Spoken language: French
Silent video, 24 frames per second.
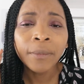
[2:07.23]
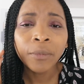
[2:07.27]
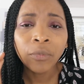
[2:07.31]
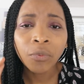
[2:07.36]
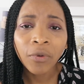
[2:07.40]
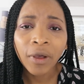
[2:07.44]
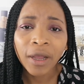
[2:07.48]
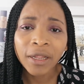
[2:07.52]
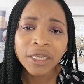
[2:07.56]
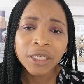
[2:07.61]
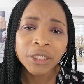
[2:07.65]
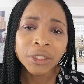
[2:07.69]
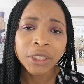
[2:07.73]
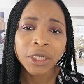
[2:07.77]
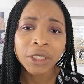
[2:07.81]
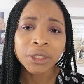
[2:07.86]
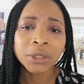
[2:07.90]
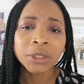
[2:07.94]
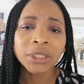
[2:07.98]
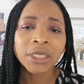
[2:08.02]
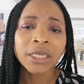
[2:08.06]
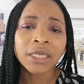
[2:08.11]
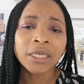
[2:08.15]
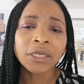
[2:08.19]
pour aller
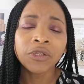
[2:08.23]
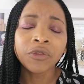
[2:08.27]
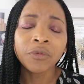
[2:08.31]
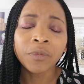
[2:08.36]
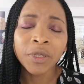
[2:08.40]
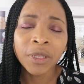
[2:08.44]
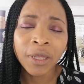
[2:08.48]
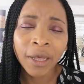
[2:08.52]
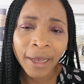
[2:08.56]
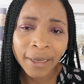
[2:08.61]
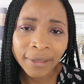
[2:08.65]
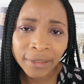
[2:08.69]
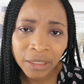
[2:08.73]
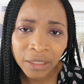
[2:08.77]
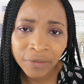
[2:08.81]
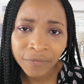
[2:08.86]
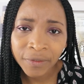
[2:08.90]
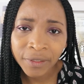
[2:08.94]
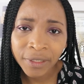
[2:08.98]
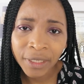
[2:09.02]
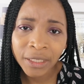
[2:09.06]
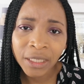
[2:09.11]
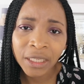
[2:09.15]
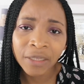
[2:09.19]
chercher une meilleure
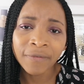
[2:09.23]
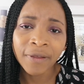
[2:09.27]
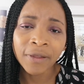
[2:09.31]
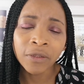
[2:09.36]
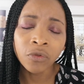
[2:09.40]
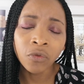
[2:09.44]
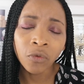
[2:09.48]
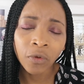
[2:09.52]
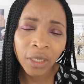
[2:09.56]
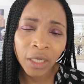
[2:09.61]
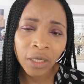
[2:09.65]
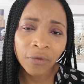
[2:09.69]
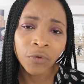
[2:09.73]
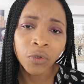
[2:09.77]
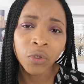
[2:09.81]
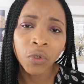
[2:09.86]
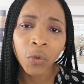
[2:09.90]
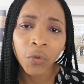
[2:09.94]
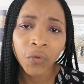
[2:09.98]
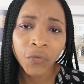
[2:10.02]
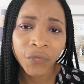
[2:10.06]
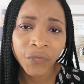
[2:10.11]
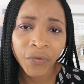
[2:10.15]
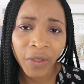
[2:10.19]
activité qui va nourrir
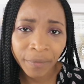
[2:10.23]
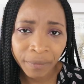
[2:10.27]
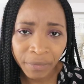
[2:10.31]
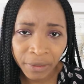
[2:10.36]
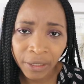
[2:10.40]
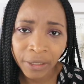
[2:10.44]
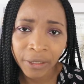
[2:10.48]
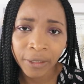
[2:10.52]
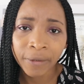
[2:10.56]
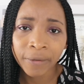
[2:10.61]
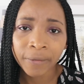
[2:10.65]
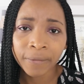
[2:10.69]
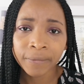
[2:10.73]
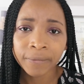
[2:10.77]
votre famille.